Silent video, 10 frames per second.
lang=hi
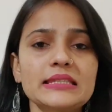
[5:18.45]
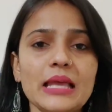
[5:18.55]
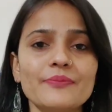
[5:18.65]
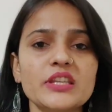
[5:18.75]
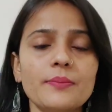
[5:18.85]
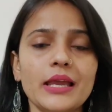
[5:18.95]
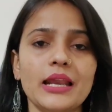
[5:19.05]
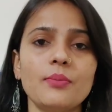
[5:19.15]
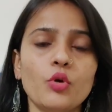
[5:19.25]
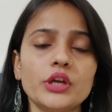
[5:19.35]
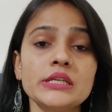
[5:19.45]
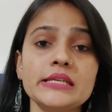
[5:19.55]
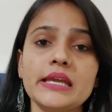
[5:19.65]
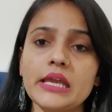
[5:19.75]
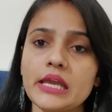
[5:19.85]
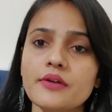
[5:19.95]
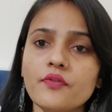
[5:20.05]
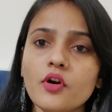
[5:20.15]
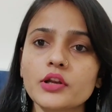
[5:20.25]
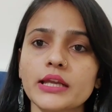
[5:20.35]
सबसे पहला पॉइंट ये हेयर
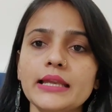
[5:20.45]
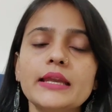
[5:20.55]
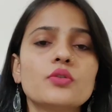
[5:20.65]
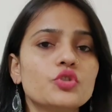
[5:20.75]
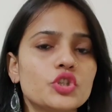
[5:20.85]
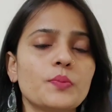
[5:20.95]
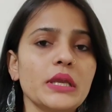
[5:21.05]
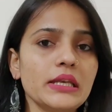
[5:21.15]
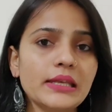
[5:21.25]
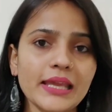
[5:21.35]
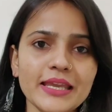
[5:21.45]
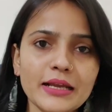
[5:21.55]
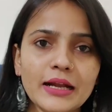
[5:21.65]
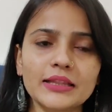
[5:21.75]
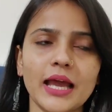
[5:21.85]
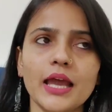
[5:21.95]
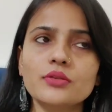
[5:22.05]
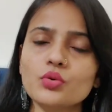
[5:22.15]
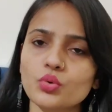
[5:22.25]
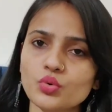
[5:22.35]
फॉल के लिए कुछ भी नहीं करता है
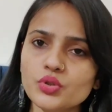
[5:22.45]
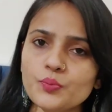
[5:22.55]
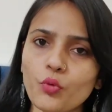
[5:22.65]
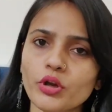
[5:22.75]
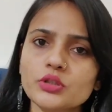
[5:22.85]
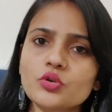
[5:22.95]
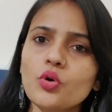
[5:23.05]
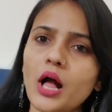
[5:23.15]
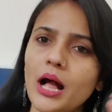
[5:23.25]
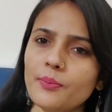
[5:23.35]
तो उस पॉइंट को